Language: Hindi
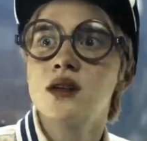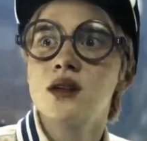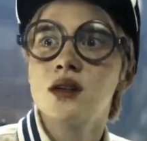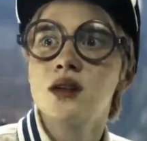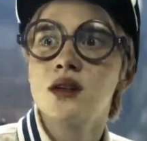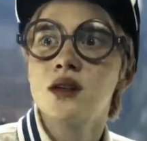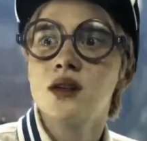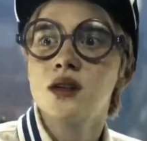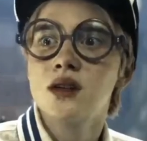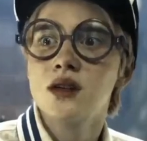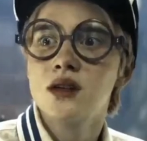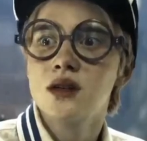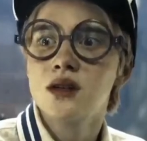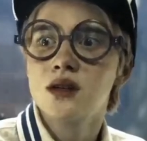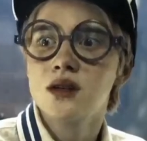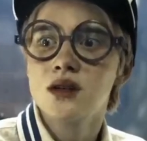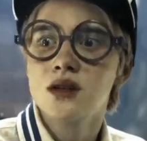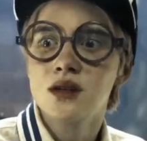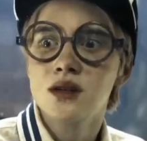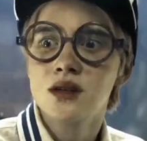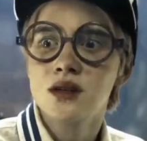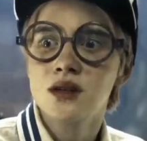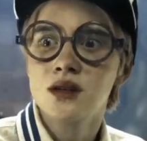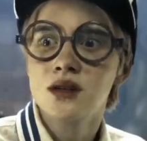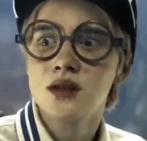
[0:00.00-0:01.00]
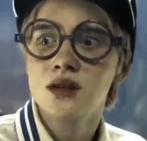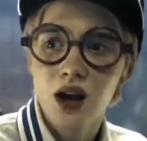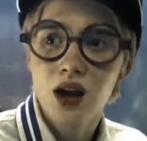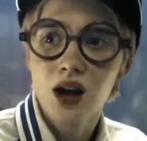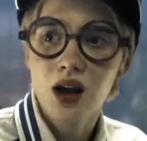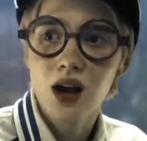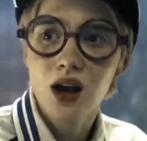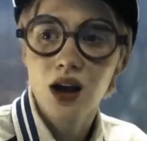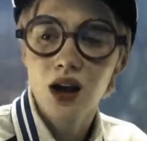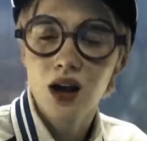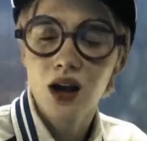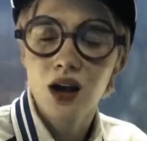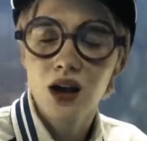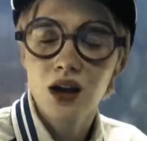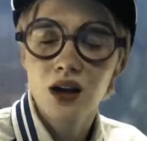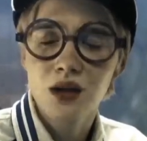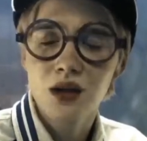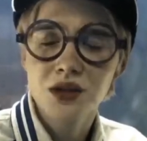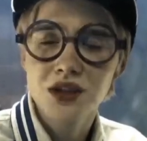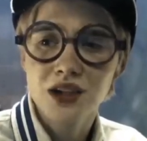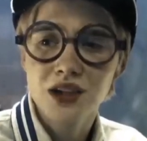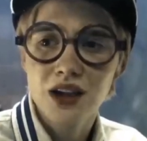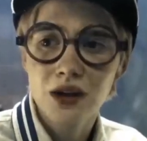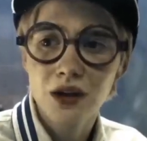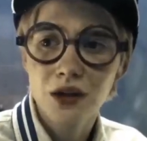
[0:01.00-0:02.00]
यह सुनकर कॉबी गार्ब को सब कुछ
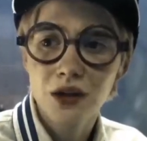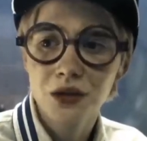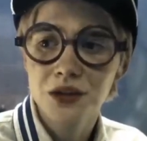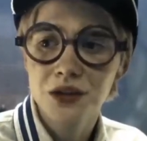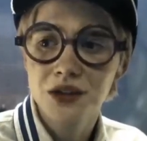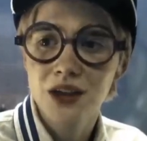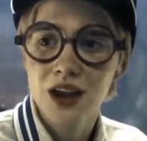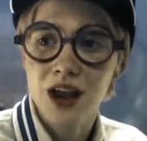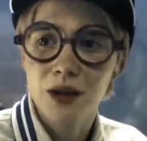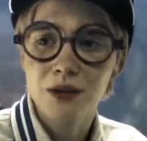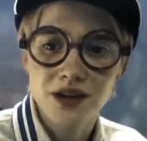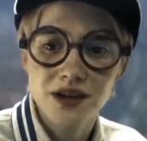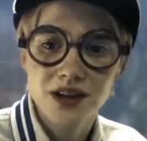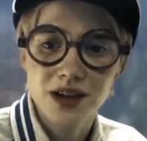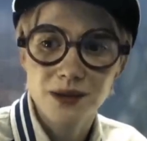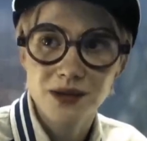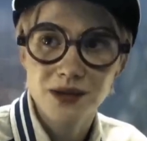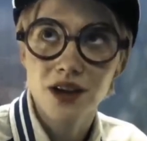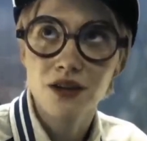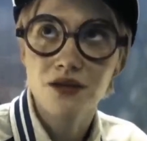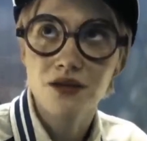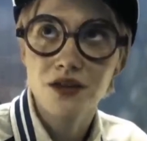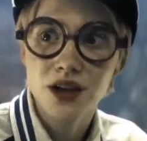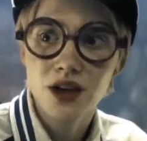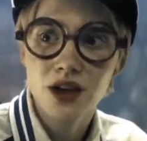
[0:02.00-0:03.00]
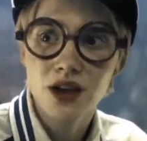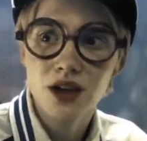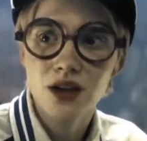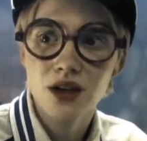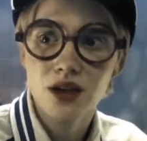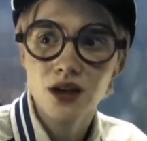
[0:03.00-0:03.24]
सच बता देता है कि लूफी ने